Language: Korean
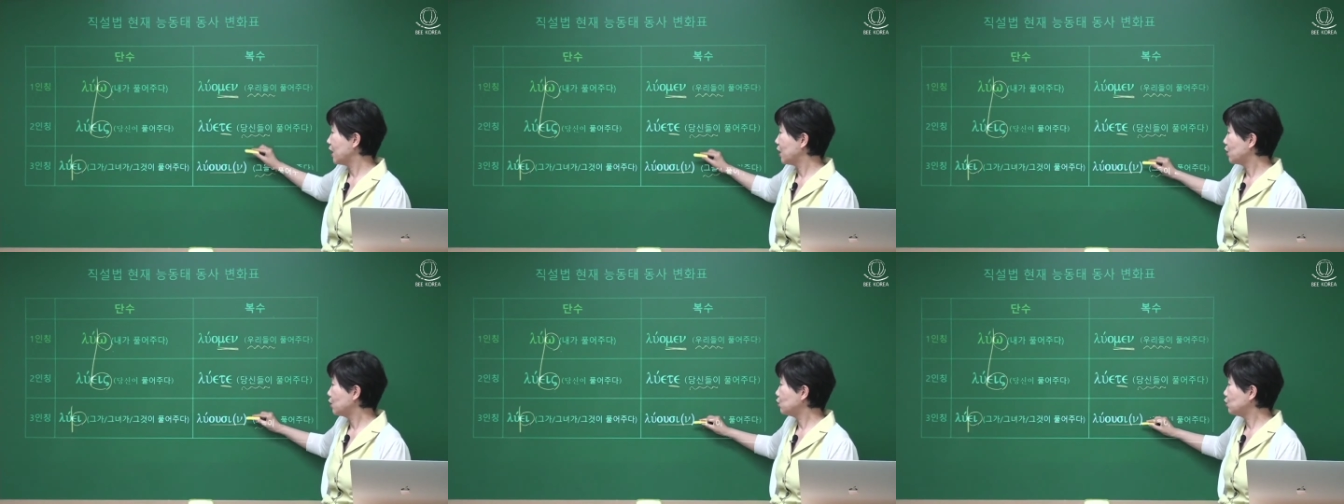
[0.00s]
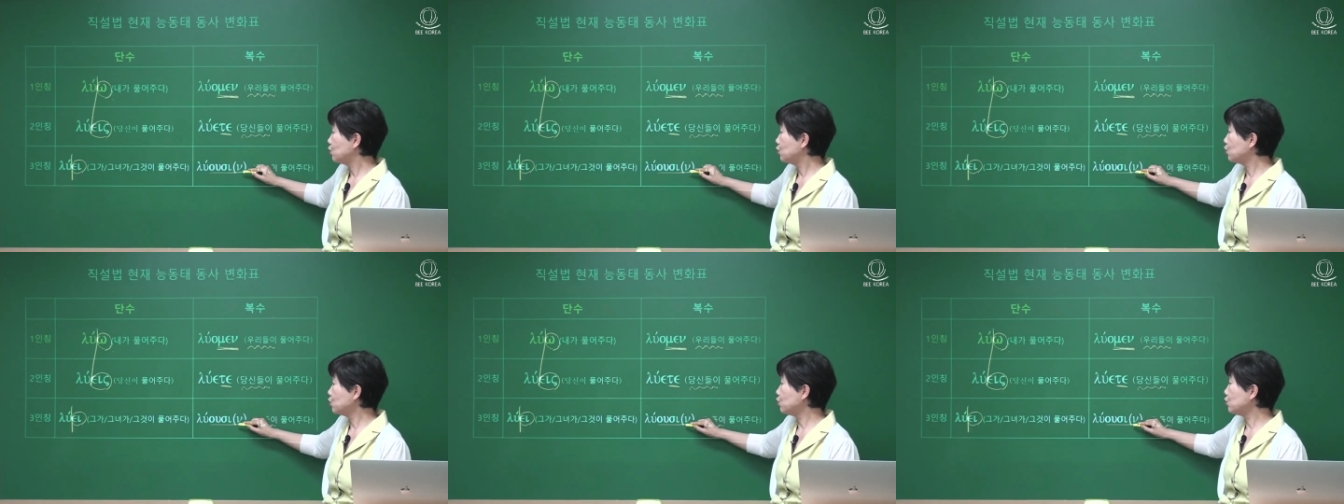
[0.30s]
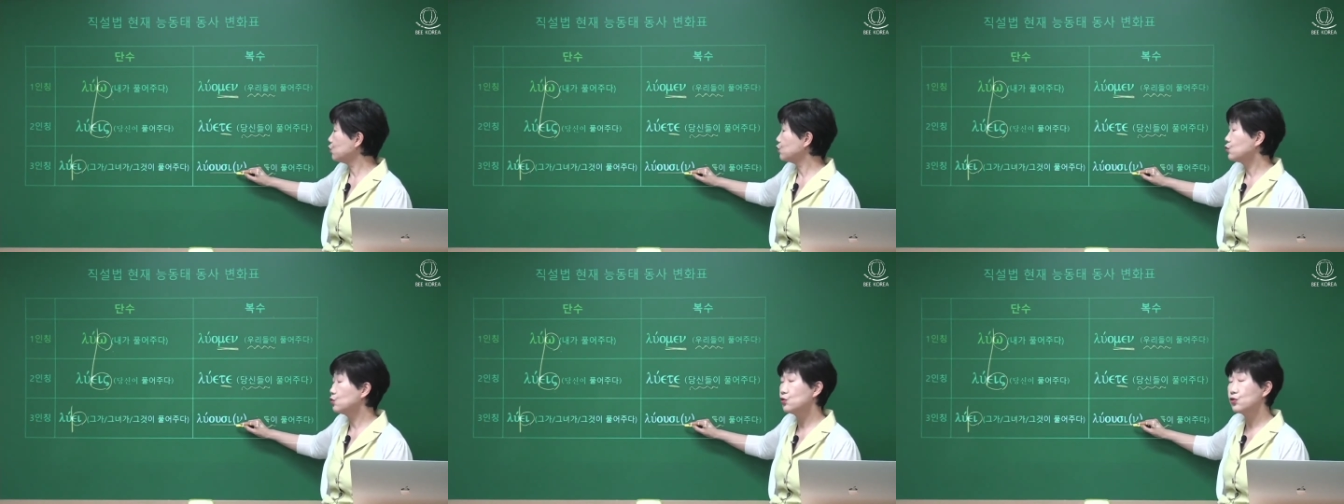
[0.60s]

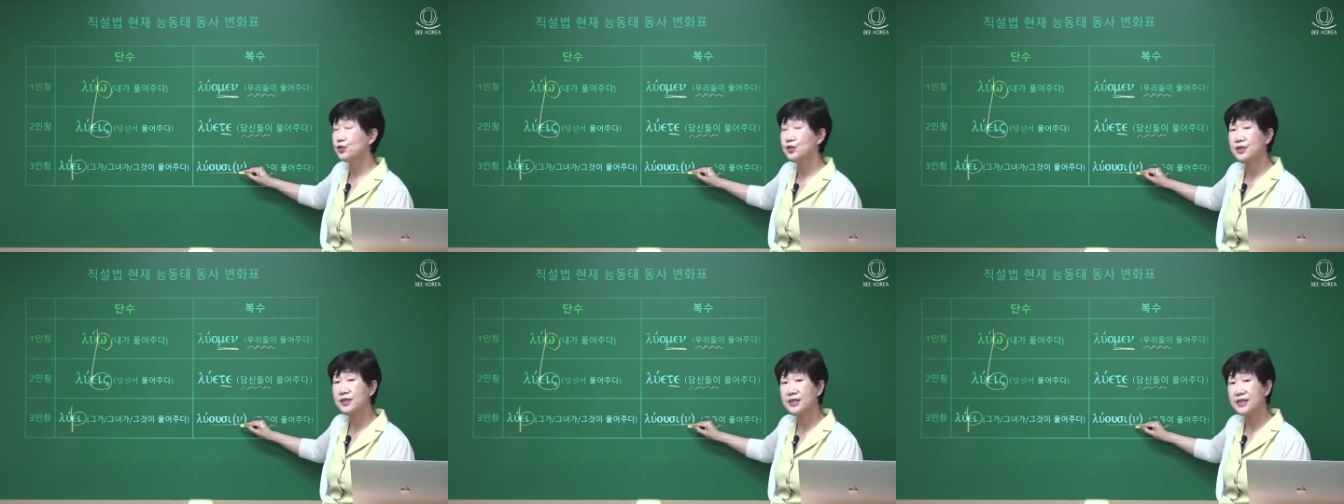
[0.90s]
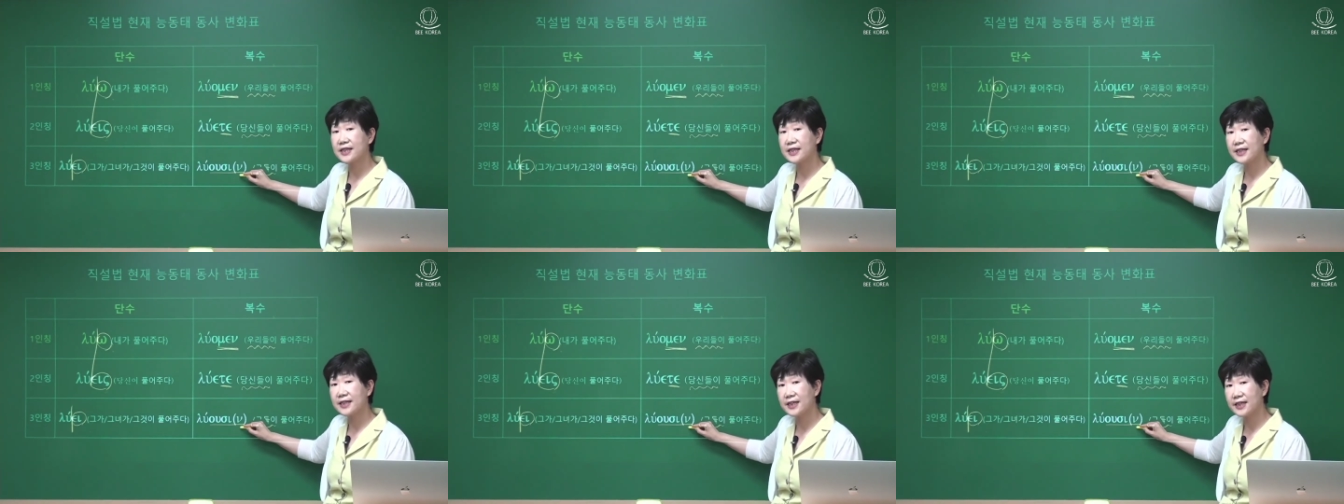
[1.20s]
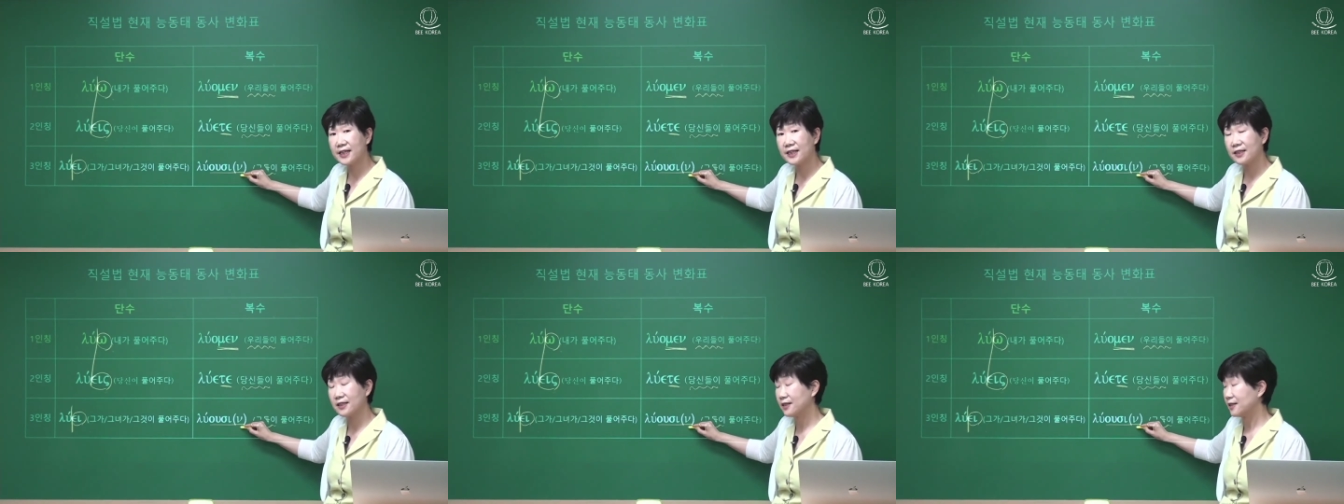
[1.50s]

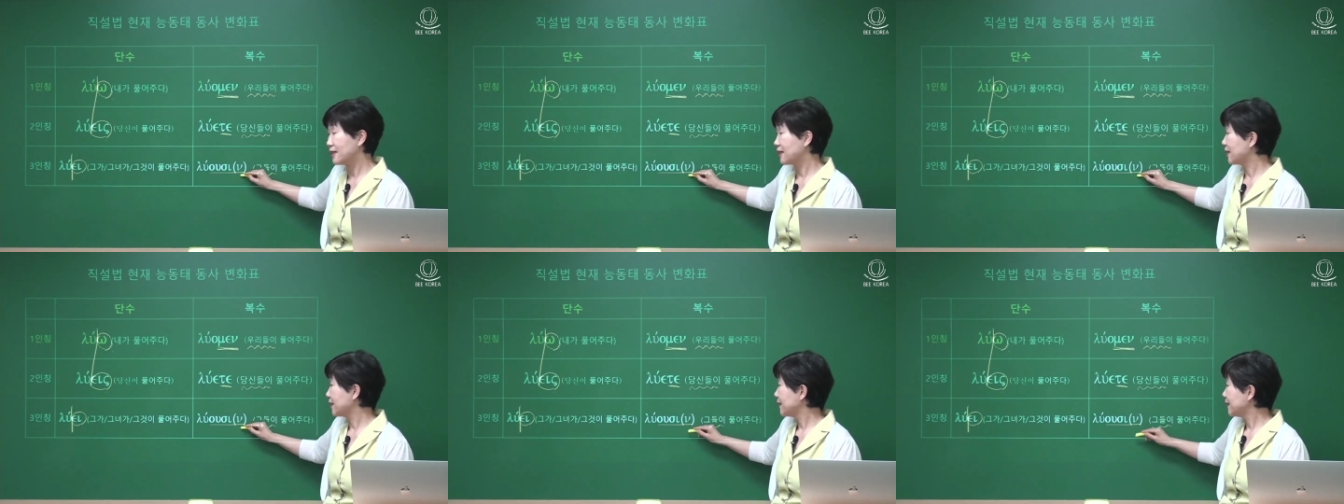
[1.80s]
루우시인